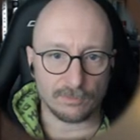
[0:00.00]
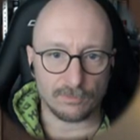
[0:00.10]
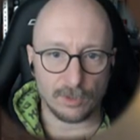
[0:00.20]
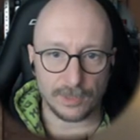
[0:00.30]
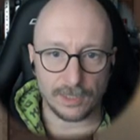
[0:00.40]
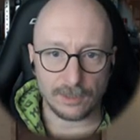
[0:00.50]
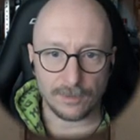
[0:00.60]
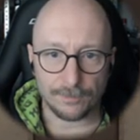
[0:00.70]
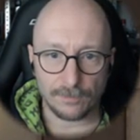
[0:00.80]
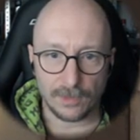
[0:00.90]
Wollen wir nicht.
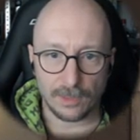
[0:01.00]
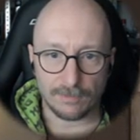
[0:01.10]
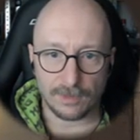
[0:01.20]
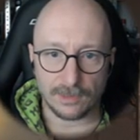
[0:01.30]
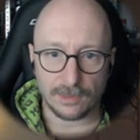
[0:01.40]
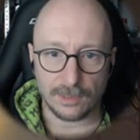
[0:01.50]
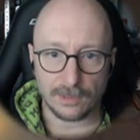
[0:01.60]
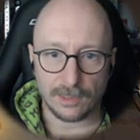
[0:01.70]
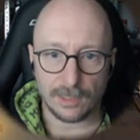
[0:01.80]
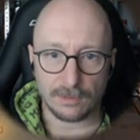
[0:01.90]
Was ist
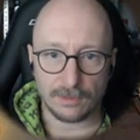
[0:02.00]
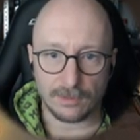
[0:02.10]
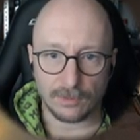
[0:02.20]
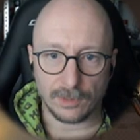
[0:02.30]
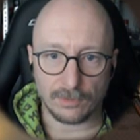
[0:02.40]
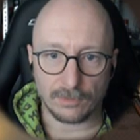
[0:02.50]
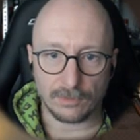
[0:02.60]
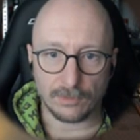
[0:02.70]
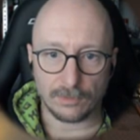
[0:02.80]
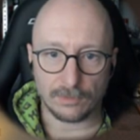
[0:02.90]
das hier? Das ist doch hier so ein,
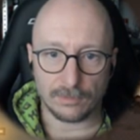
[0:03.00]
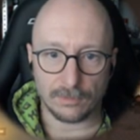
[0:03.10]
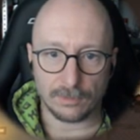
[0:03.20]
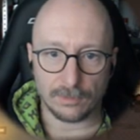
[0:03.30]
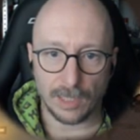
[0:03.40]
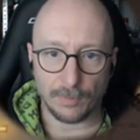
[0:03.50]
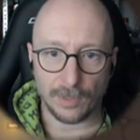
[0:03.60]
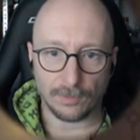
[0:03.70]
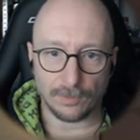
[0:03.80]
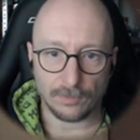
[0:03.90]
so ein äh,
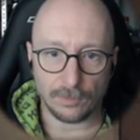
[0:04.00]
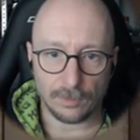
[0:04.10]
Gamepad oder so.